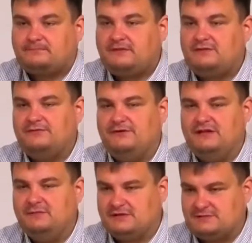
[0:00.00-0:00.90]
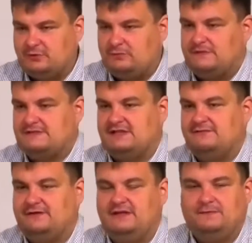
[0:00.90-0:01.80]
Филипп, Господь послал
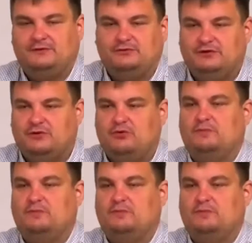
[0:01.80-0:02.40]
Филиппа на ту дорогу,